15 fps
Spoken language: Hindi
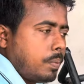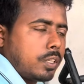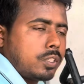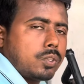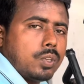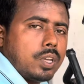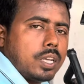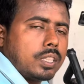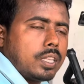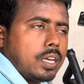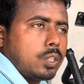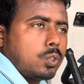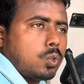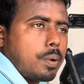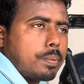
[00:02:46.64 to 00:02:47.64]
मिक्स हो जाता
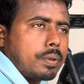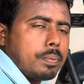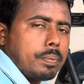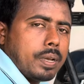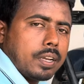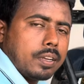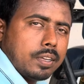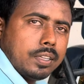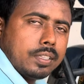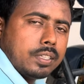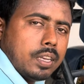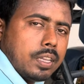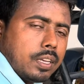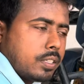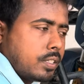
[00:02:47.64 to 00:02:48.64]
है तो आपकी बाइक नहीं
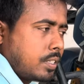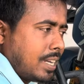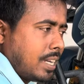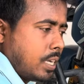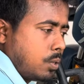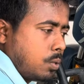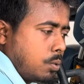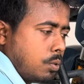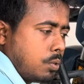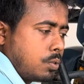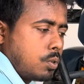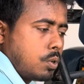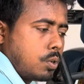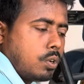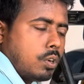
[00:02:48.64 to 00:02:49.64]
चलेगी चाहे टू
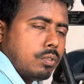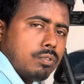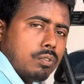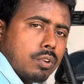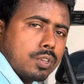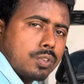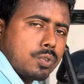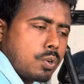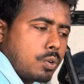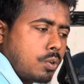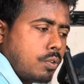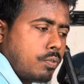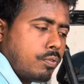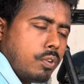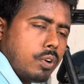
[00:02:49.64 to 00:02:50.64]
स्ट्रोक हो फोर स्ट्रोक
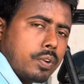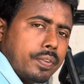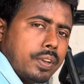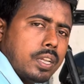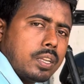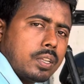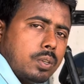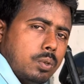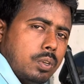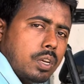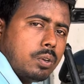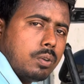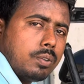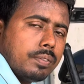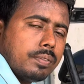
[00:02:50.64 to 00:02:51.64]
हो फोर व्हीलर क्यों ना
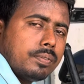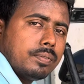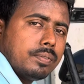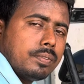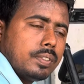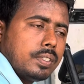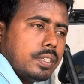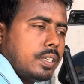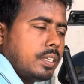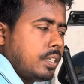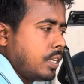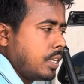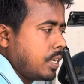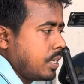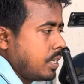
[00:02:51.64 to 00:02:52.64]
हो
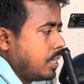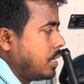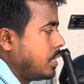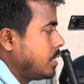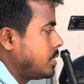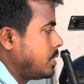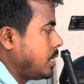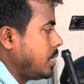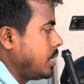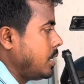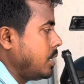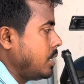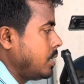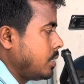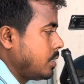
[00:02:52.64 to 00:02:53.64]
ठीक है
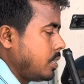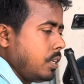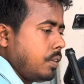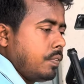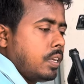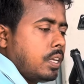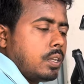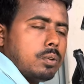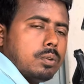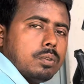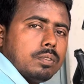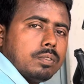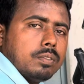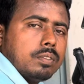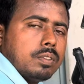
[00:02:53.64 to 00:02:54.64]
चाहे थ्री व्हीलर हो
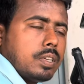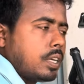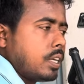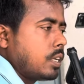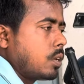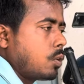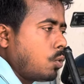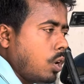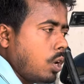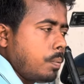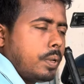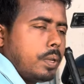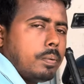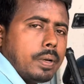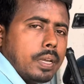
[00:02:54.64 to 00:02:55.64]
कोई
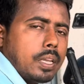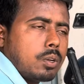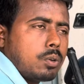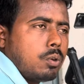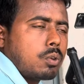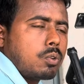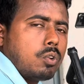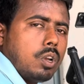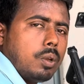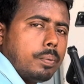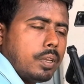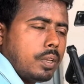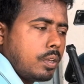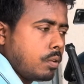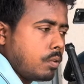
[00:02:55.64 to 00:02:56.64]
भी बाइक हो कोई
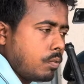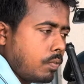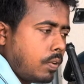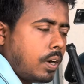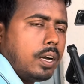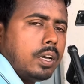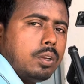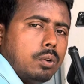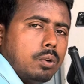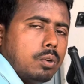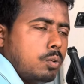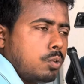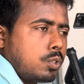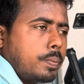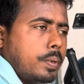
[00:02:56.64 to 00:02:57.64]
भी वाहन हो
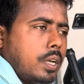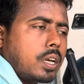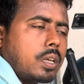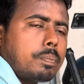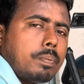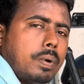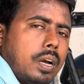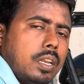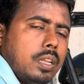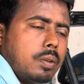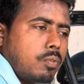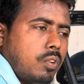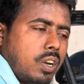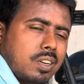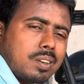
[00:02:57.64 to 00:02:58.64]
उसमें अगर पानी
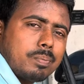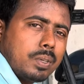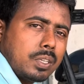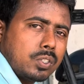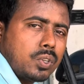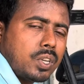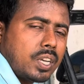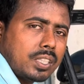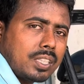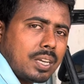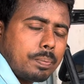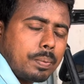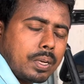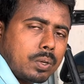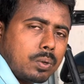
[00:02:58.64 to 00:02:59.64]
वाटर मिक्स हो जाता है
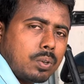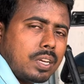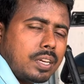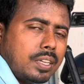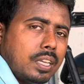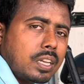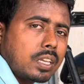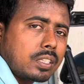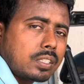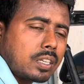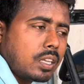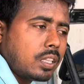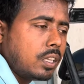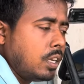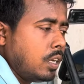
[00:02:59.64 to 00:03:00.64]
पेट्रोल या डीजल के
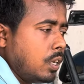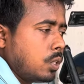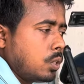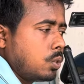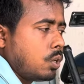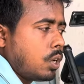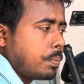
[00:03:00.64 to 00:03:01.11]
साथ तो